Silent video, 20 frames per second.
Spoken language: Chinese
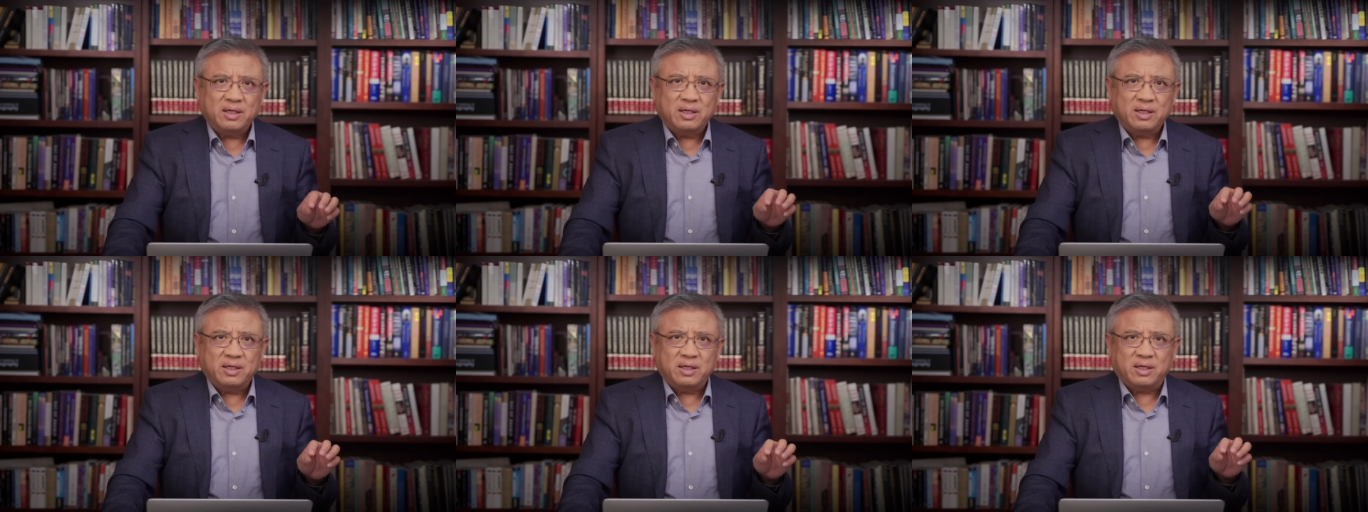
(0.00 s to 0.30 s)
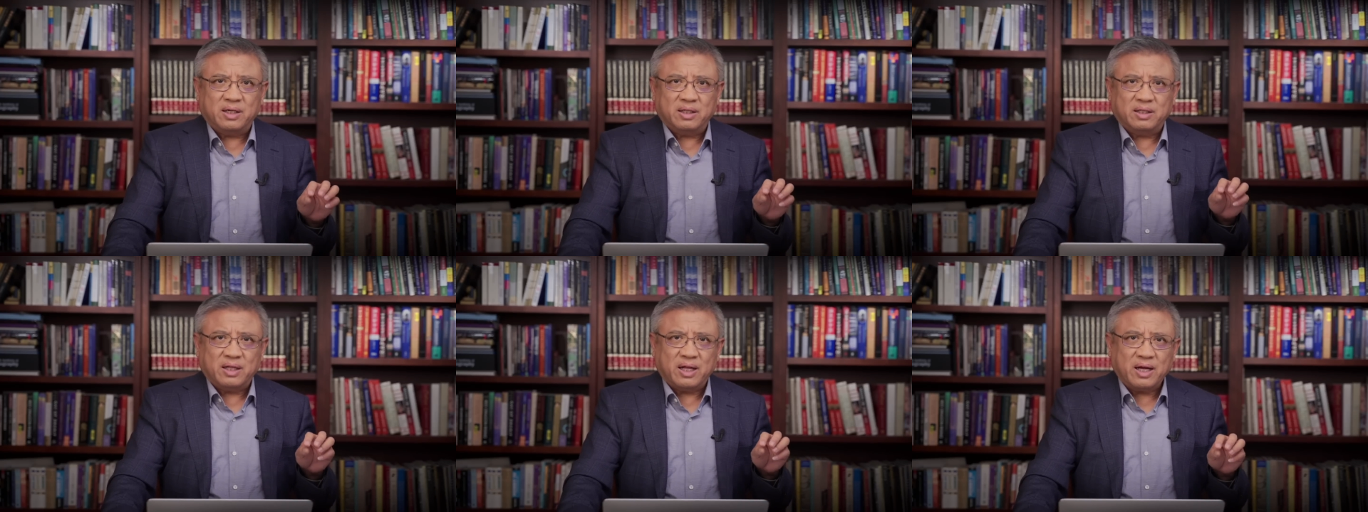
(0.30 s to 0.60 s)

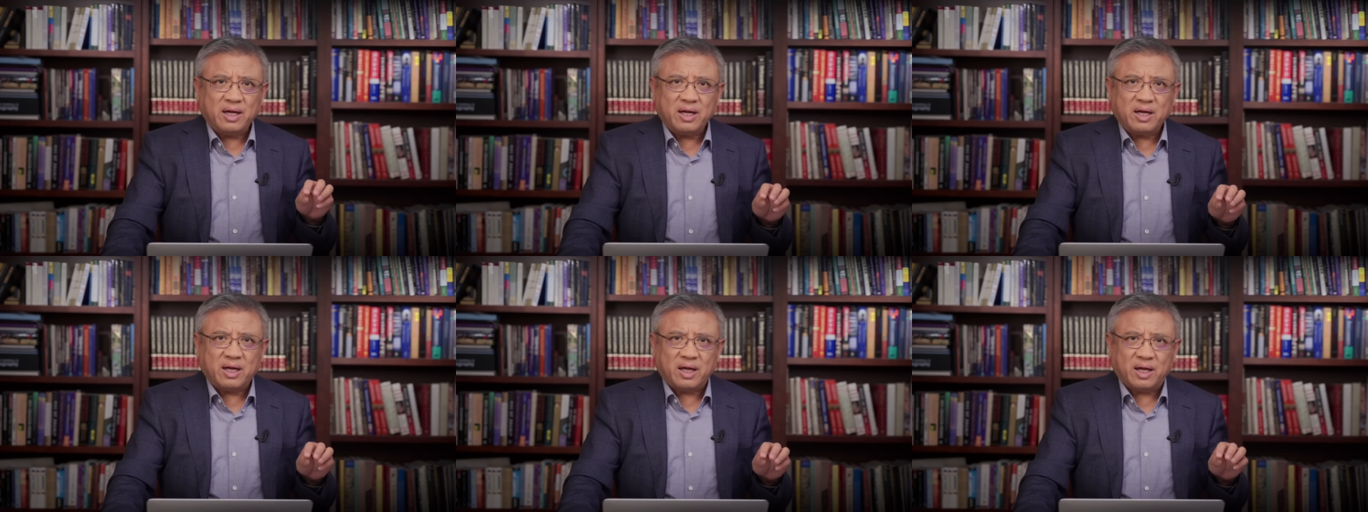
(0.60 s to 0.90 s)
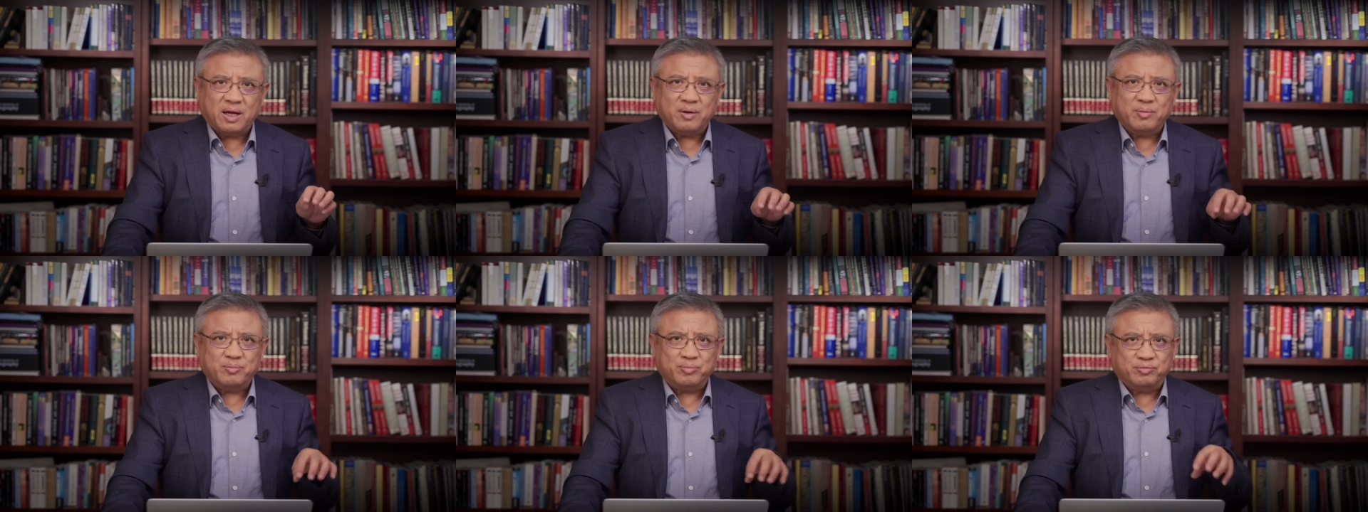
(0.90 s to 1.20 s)
呃南
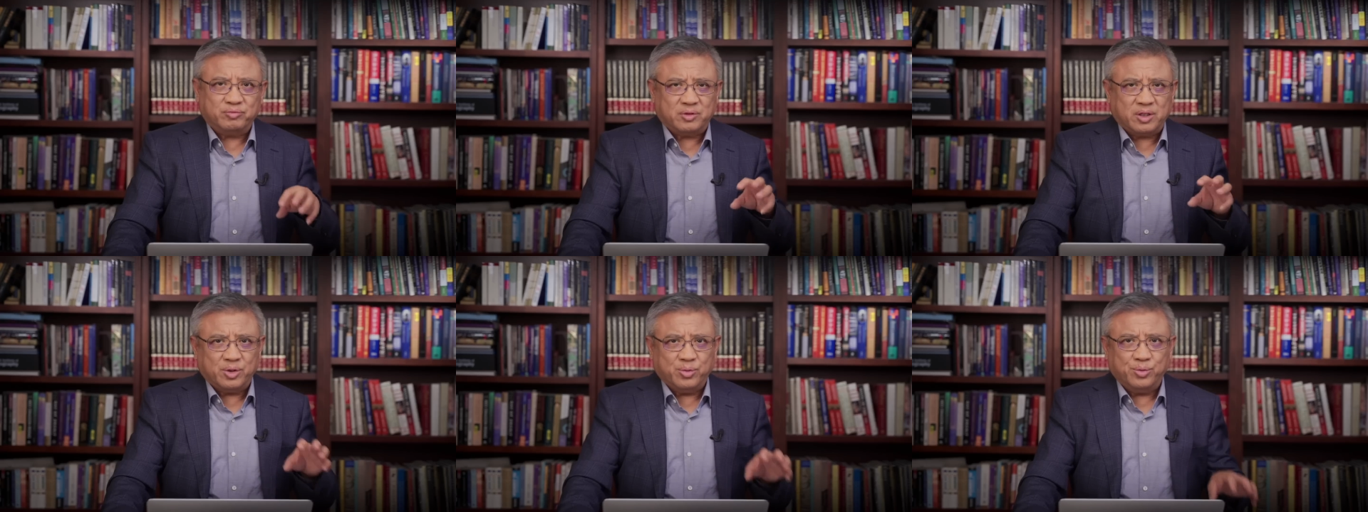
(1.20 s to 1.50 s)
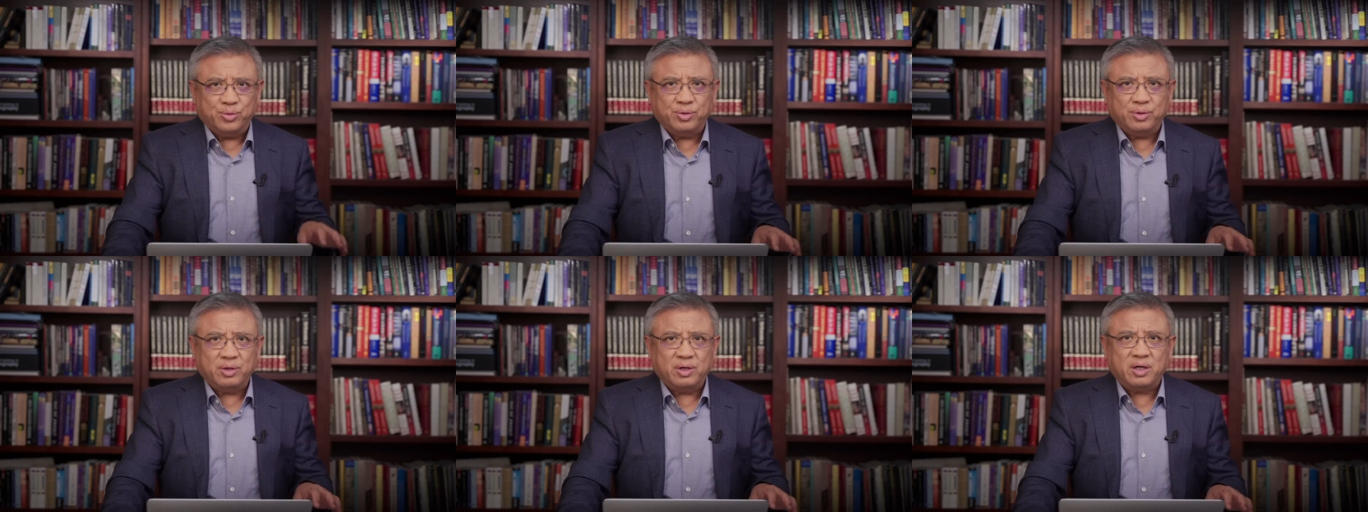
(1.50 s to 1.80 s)
海捕的
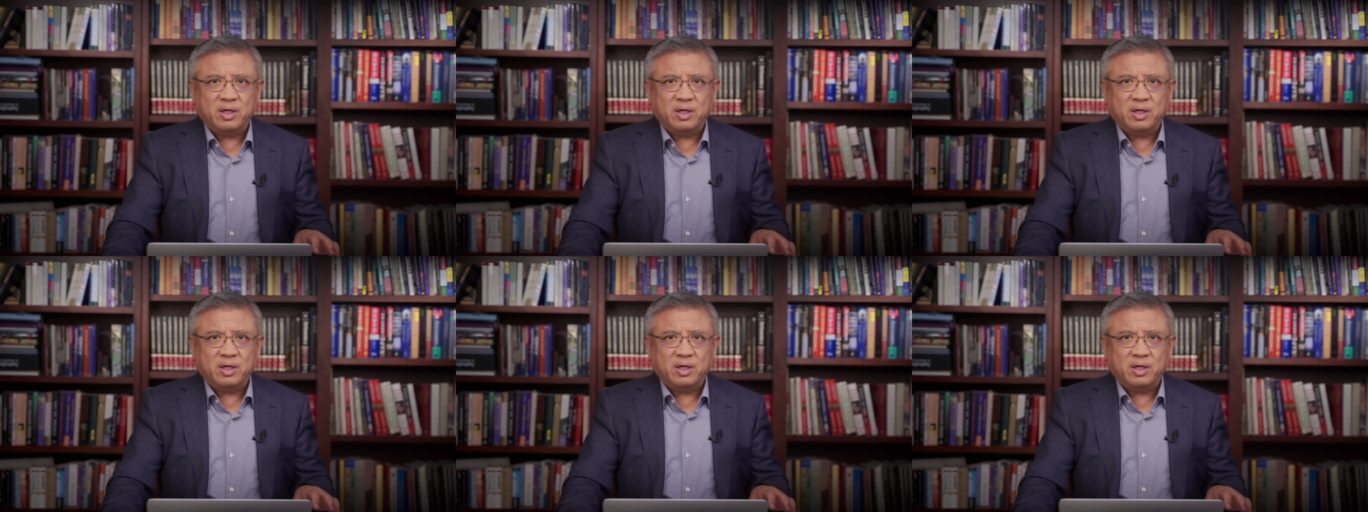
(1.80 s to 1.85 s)
鱼